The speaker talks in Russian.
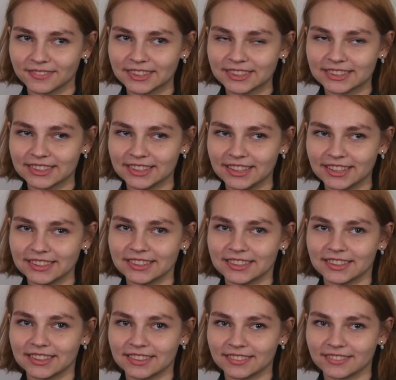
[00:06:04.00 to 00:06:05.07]

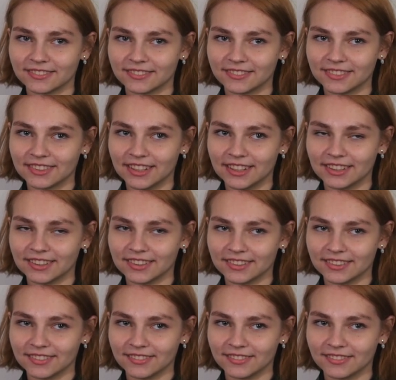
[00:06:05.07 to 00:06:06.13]
занятия
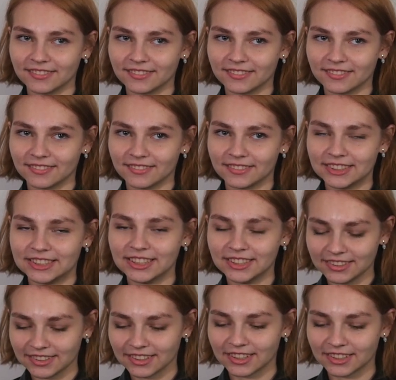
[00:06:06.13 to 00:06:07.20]
а,
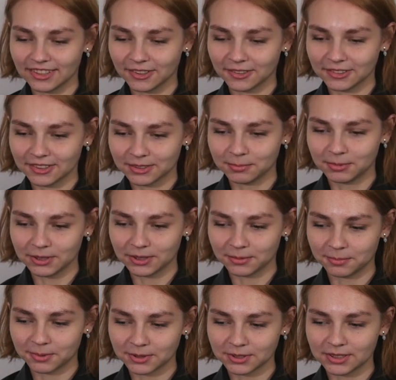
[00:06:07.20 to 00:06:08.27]
День, когда у нас было
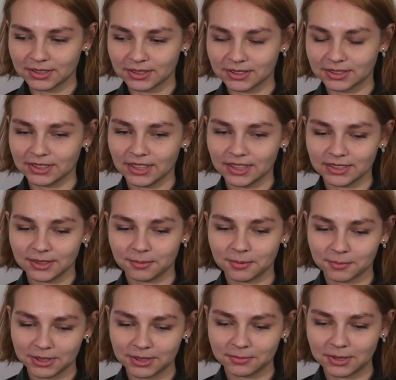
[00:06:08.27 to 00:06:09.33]
просто занятие по
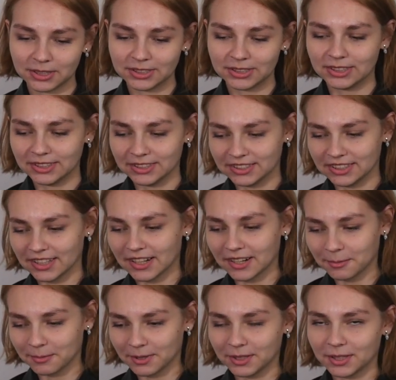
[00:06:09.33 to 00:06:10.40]
математике и
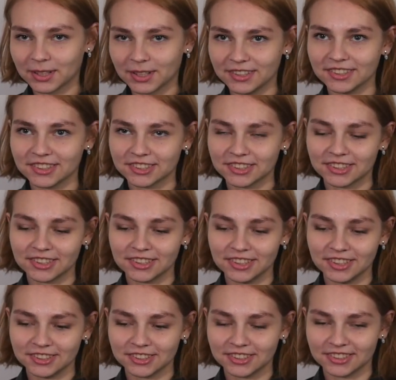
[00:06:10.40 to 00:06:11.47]
закреп, это, конечно,
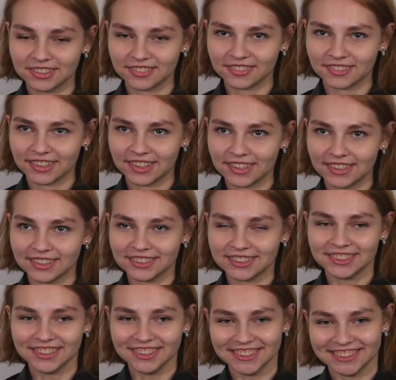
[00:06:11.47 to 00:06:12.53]
нечто.
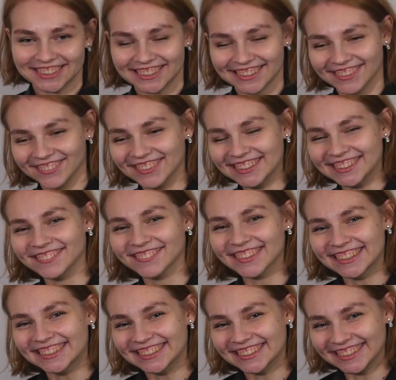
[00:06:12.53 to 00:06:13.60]
Четыре часа
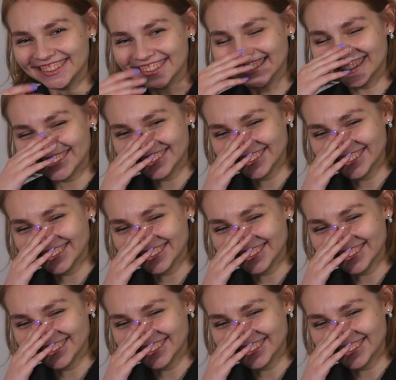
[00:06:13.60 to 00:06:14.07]
математики.